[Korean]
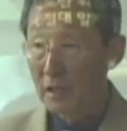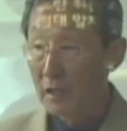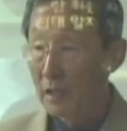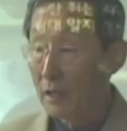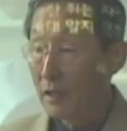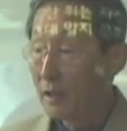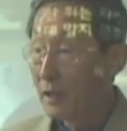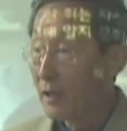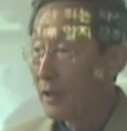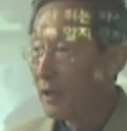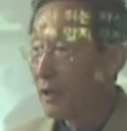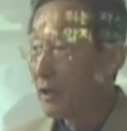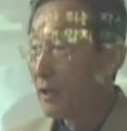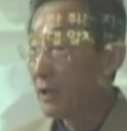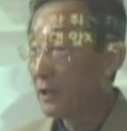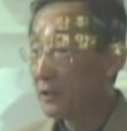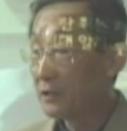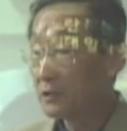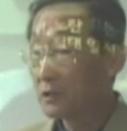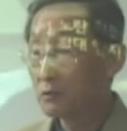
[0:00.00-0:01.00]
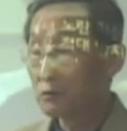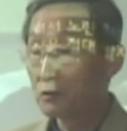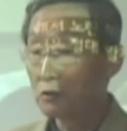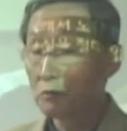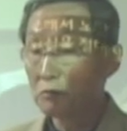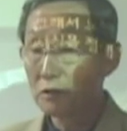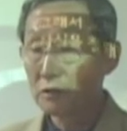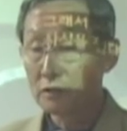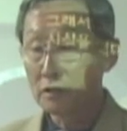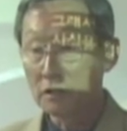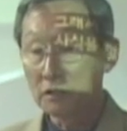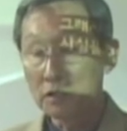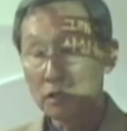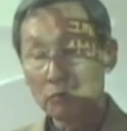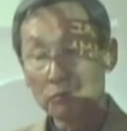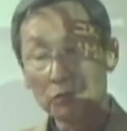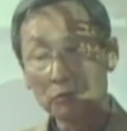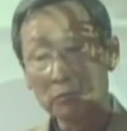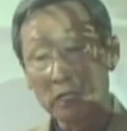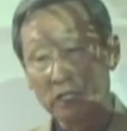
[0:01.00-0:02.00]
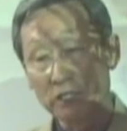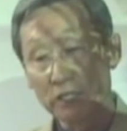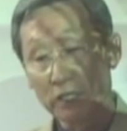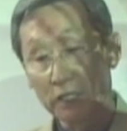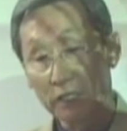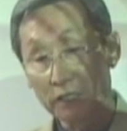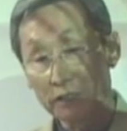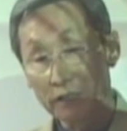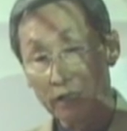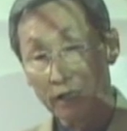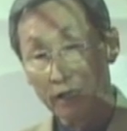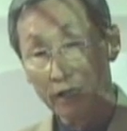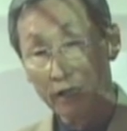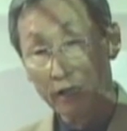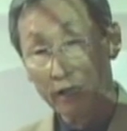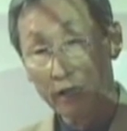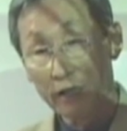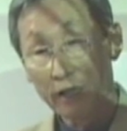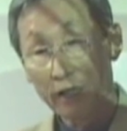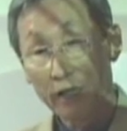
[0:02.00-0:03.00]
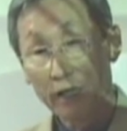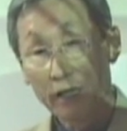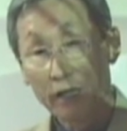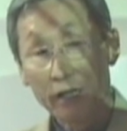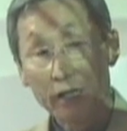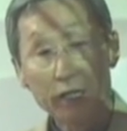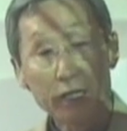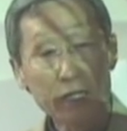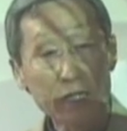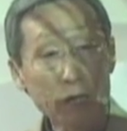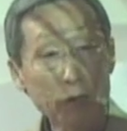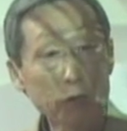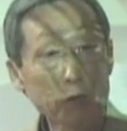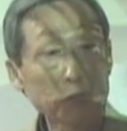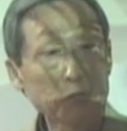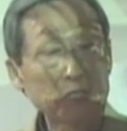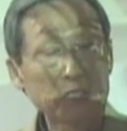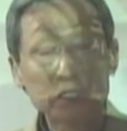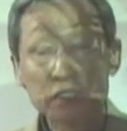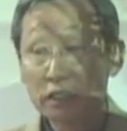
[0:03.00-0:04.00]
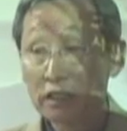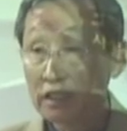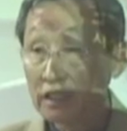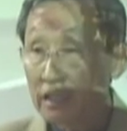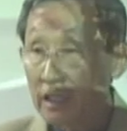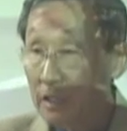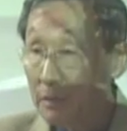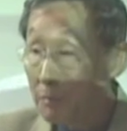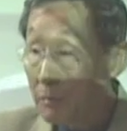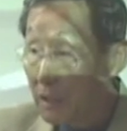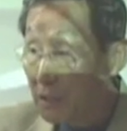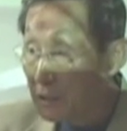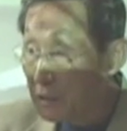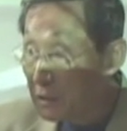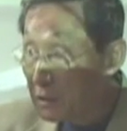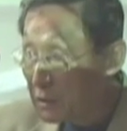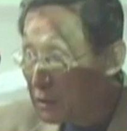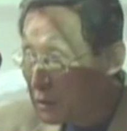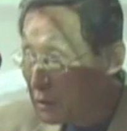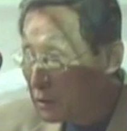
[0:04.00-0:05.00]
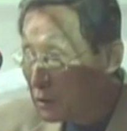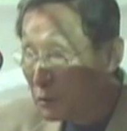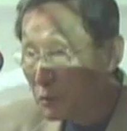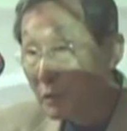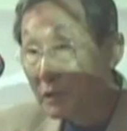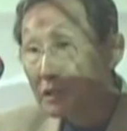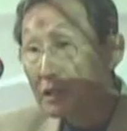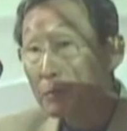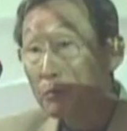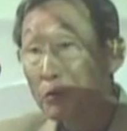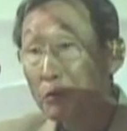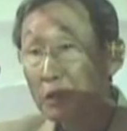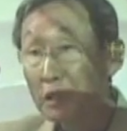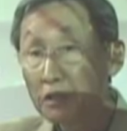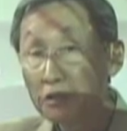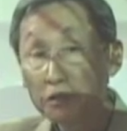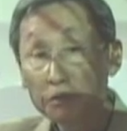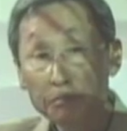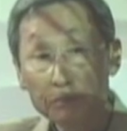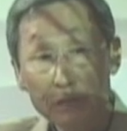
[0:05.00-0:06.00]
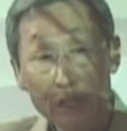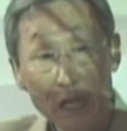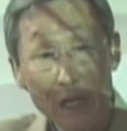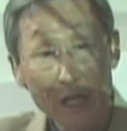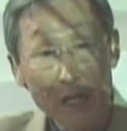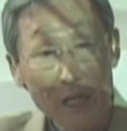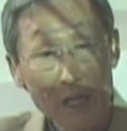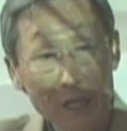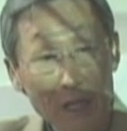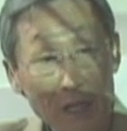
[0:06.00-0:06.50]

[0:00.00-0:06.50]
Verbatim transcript: 때 이 정도면 더 이상 먹으면 안 되겠다라고 느끼게 만드는 뇌세포가 있습니다.